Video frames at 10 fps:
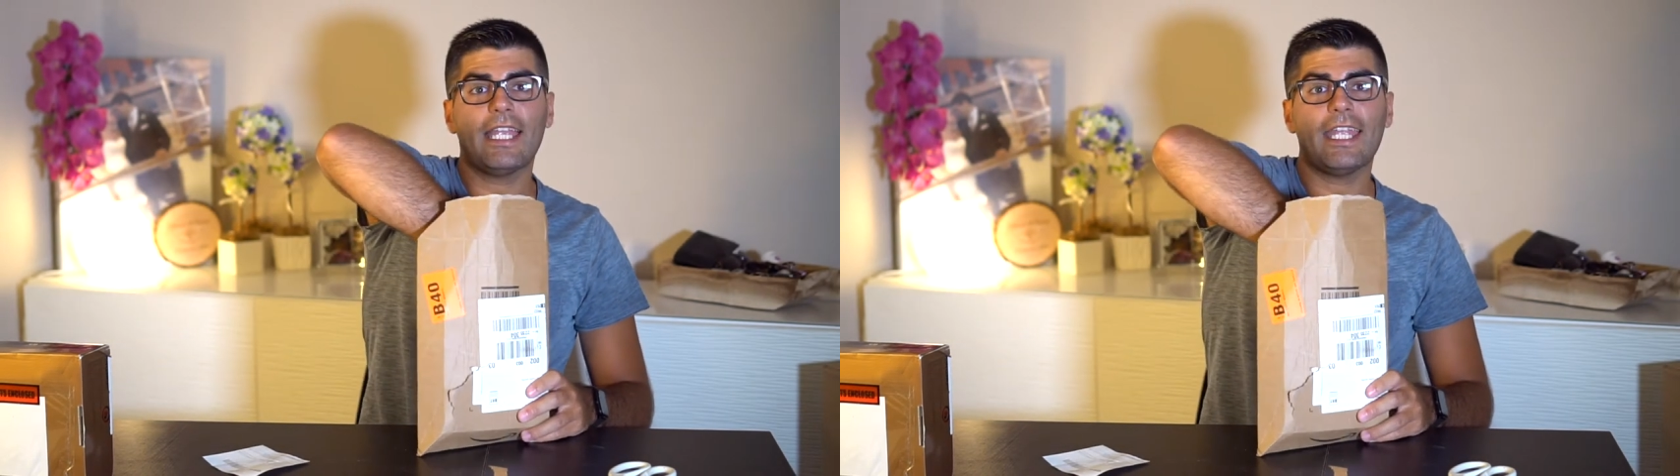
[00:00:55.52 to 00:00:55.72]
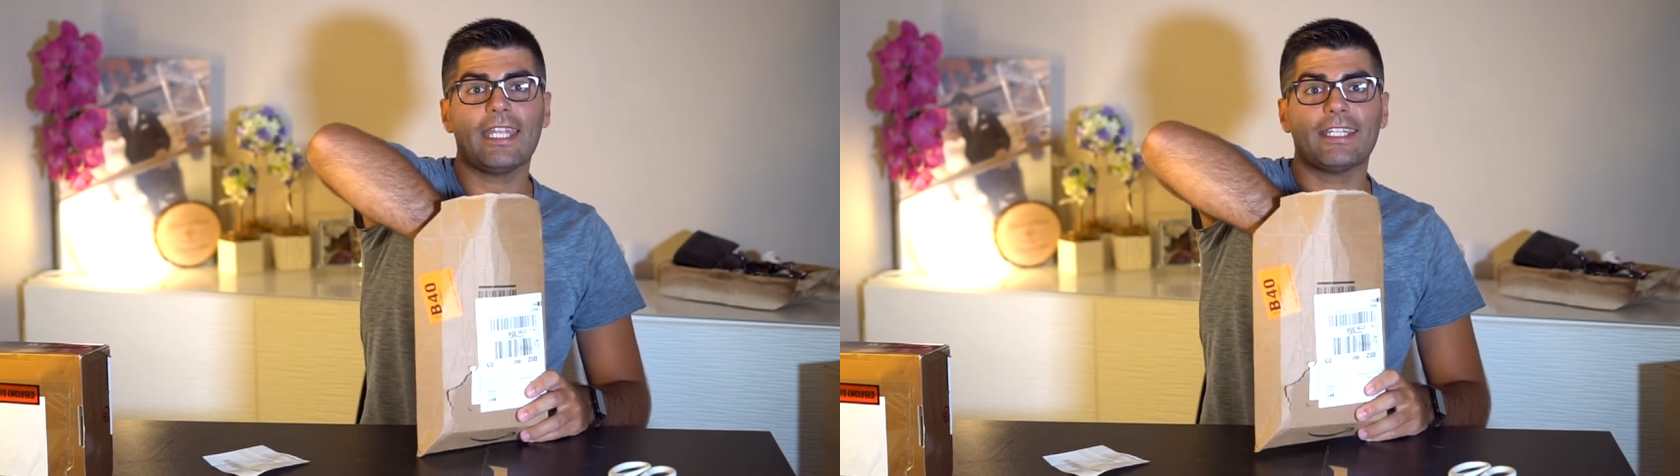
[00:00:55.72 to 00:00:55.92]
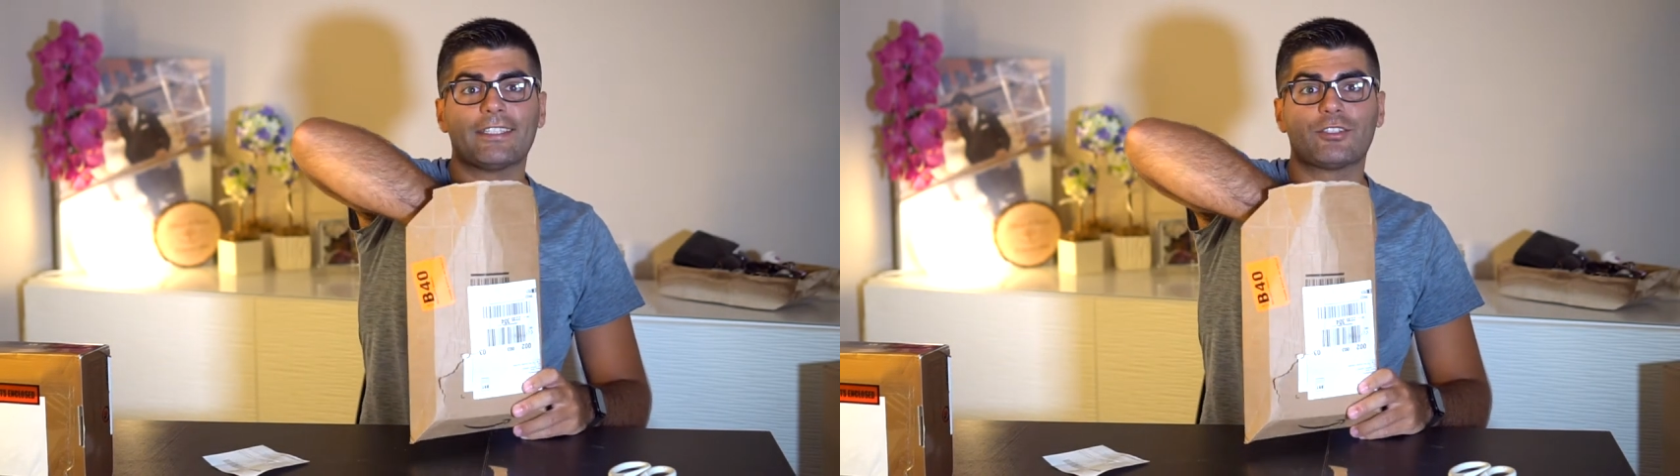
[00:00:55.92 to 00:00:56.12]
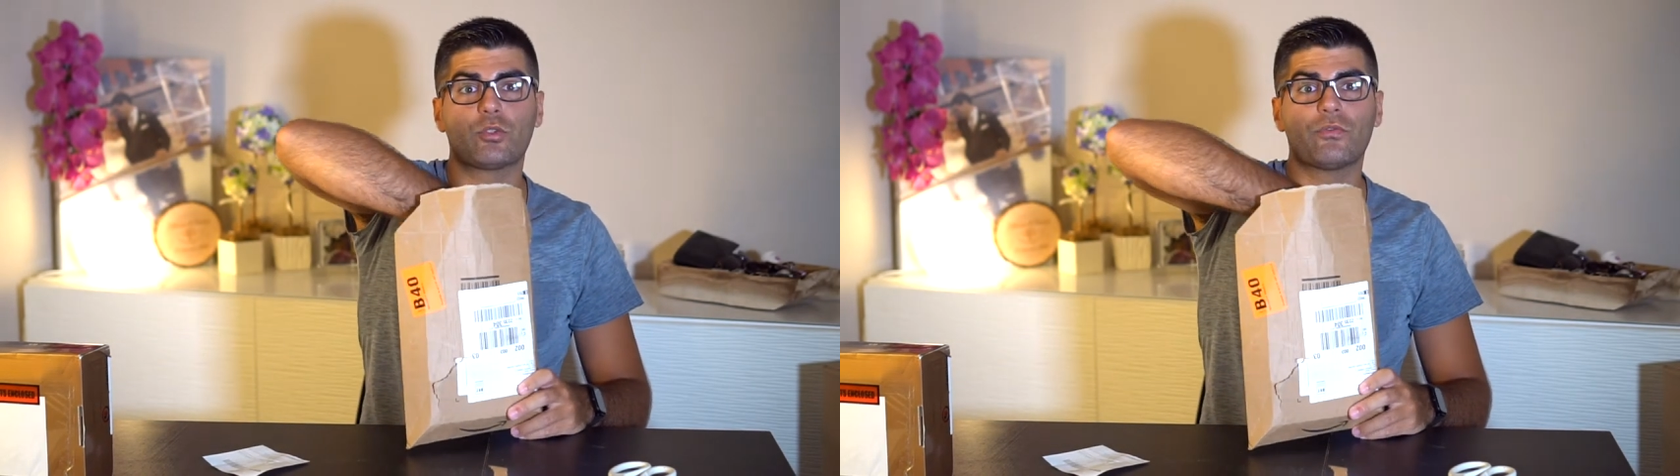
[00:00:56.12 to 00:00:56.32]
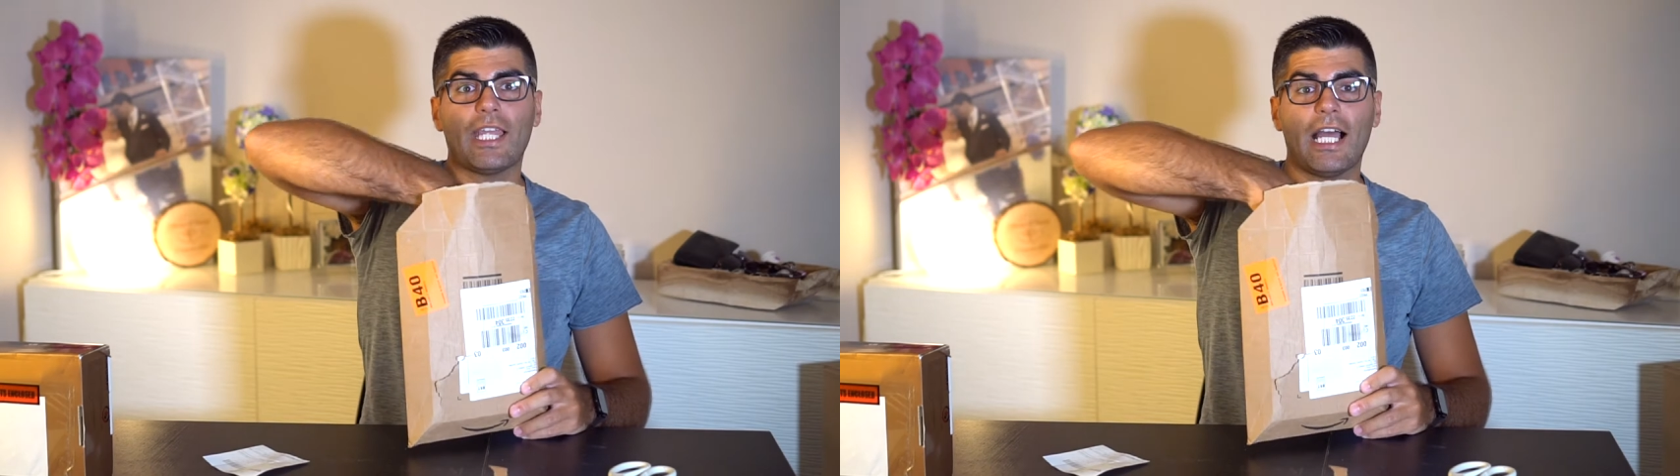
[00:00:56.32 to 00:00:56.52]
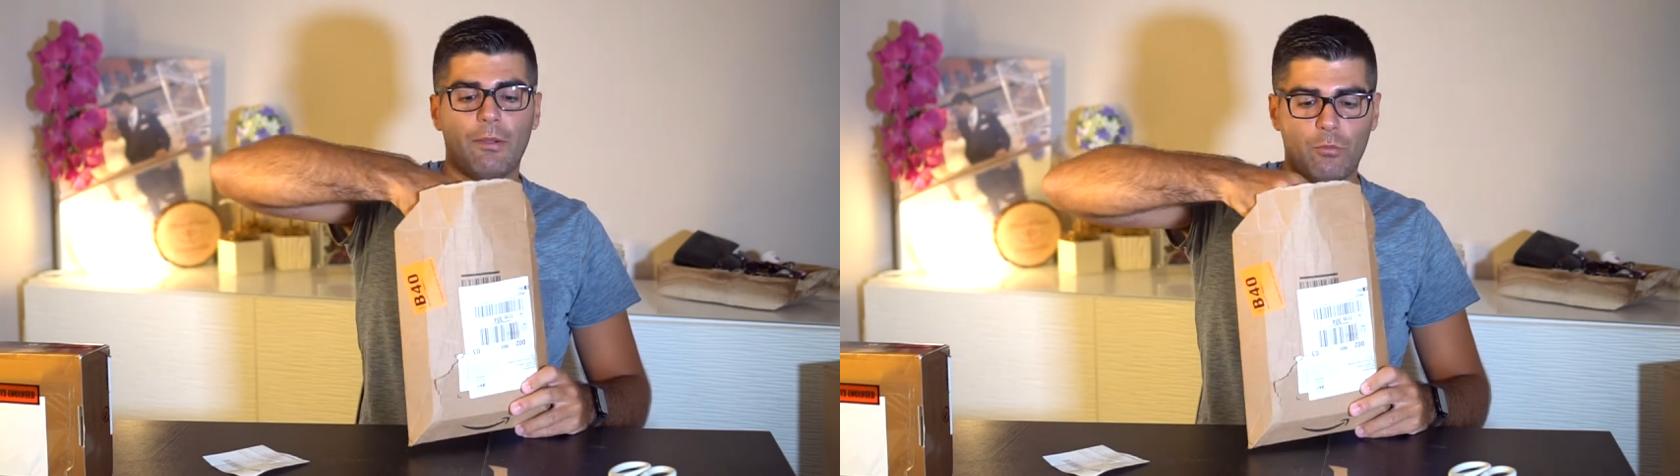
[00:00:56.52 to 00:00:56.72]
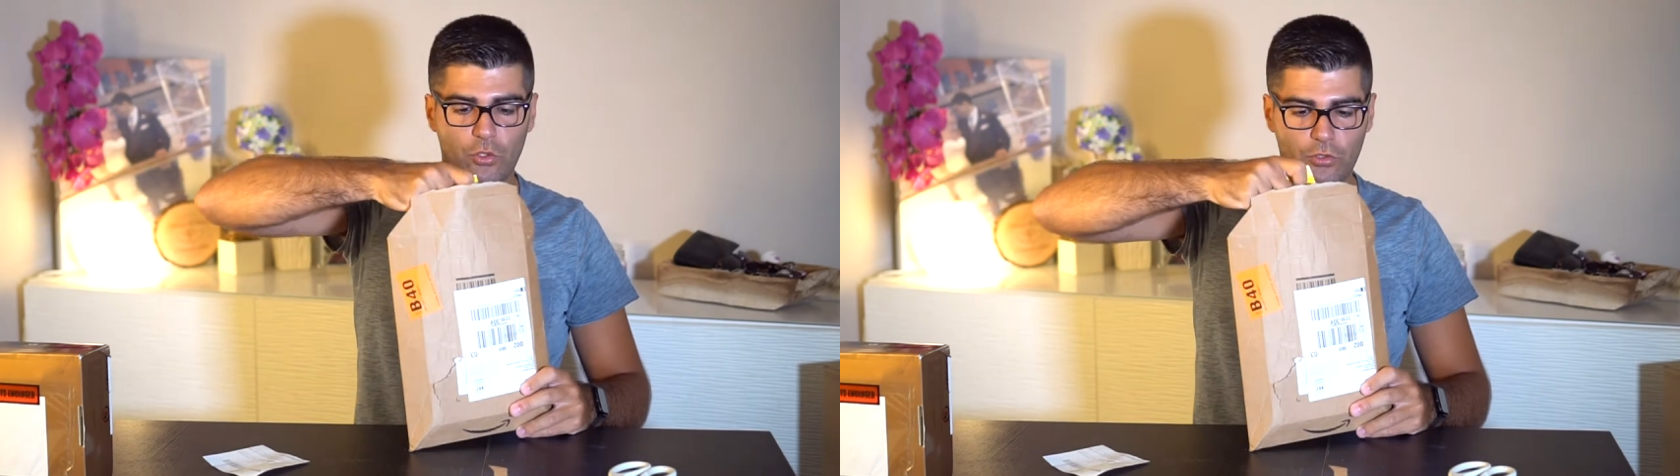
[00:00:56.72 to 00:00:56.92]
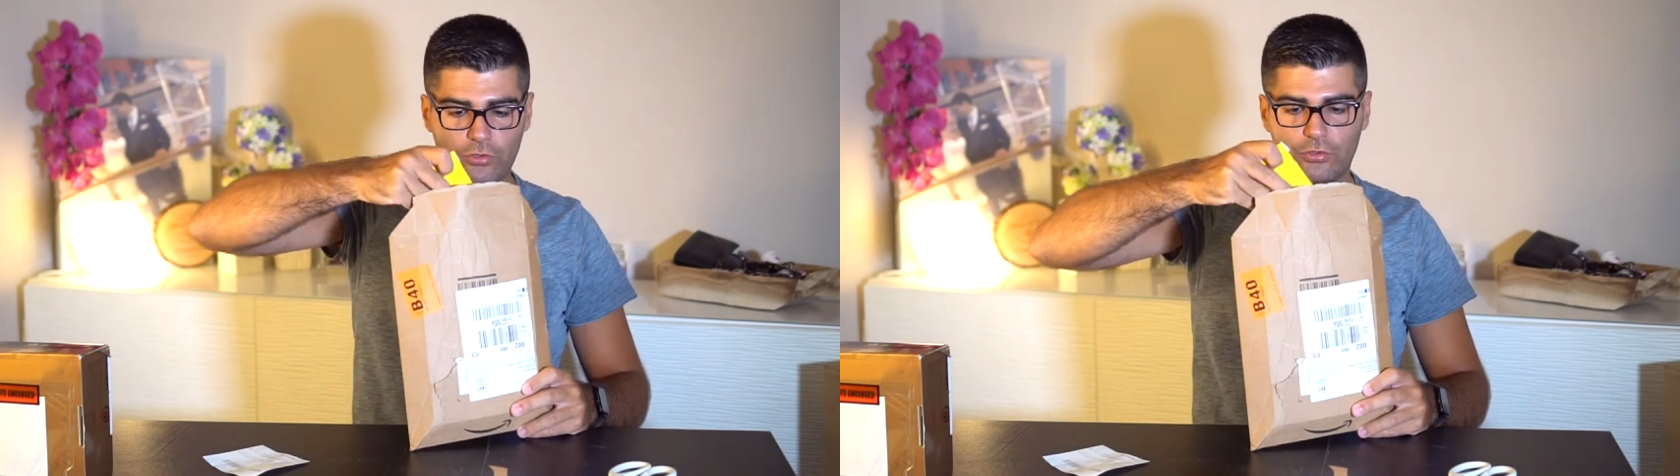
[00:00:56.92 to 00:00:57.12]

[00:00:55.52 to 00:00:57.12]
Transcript: e troviamo